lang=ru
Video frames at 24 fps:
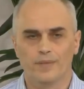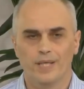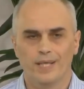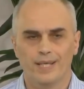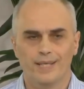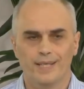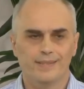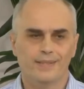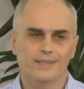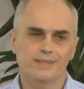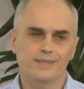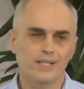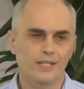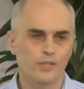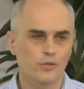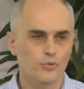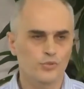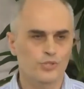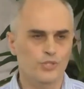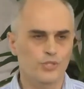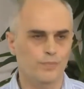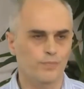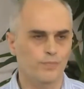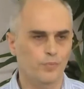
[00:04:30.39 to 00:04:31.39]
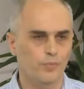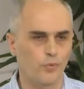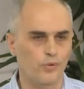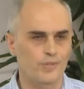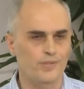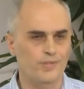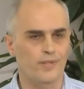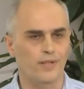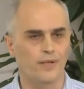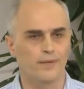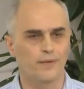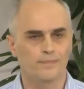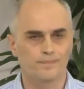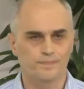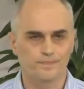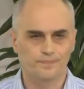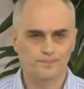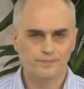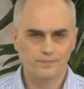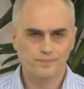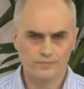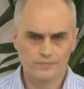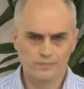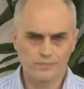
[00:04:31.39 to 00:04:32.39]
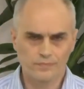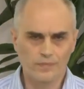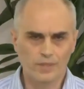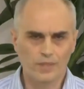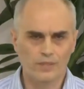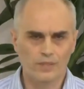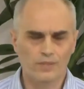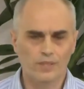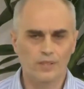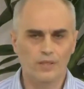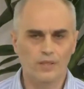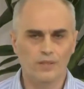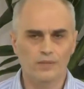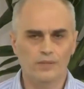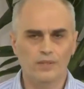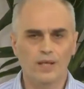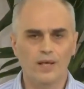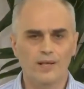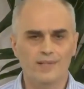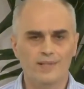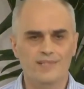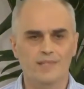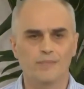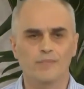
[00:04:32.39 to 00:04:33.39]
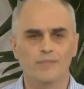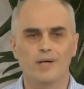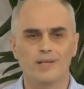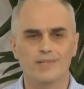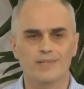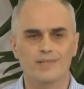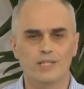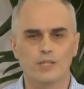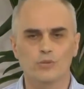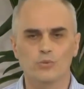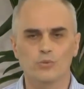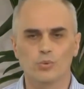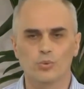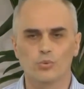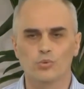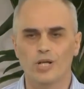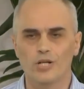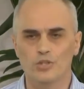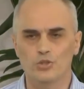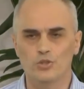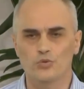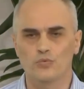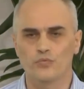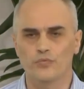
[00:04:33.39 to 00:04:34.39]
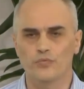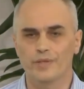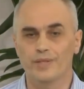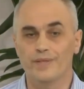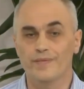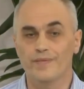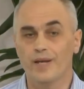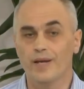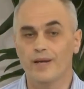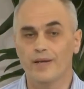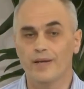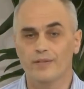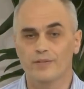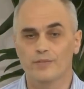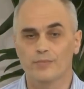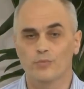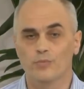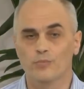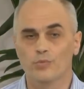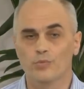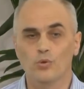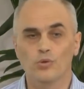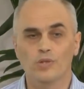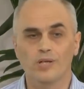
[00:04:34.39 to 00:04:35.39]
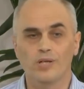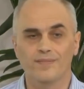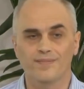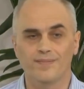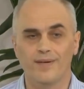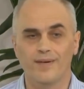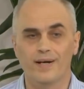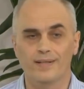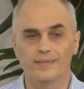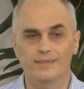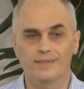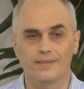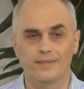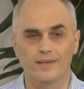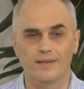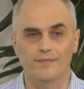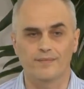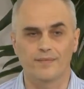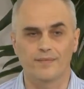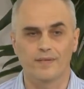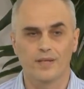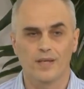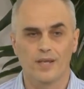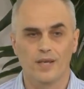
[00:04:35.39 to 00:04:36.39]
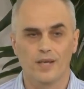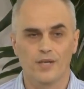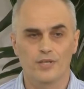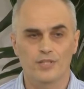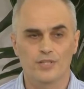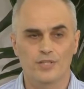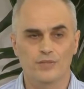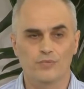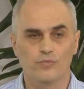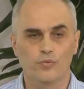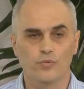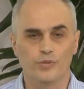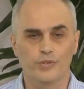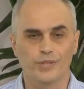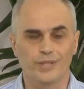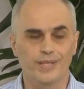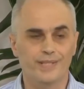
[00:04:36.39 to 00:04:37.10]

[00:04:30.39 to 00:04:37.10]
Иногда люди просто на, на самооценку нашу влияет много факторов сегодня.